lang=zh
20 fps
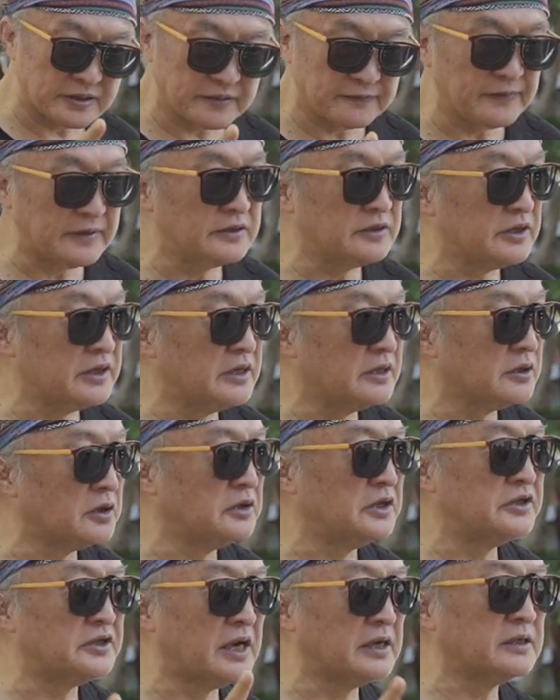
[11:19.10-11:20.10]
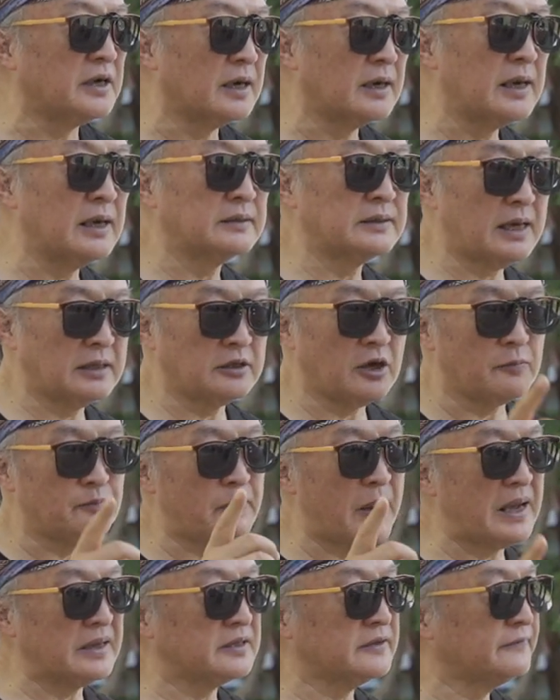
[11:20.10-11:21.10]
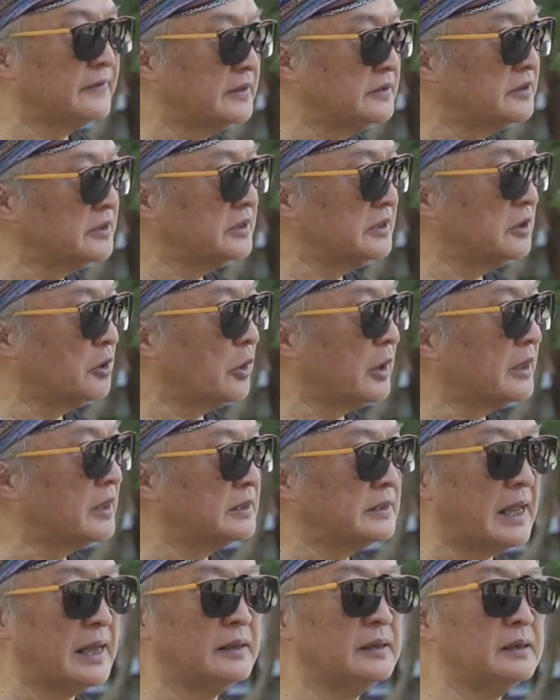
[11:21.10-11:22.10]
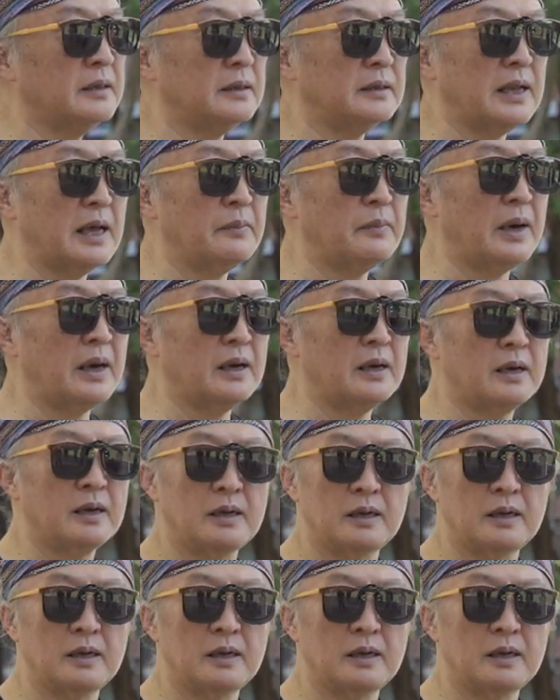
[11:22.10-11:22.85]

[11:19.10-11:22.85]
十分之一的时候，你想想看，他到八十分之一会很难难吗？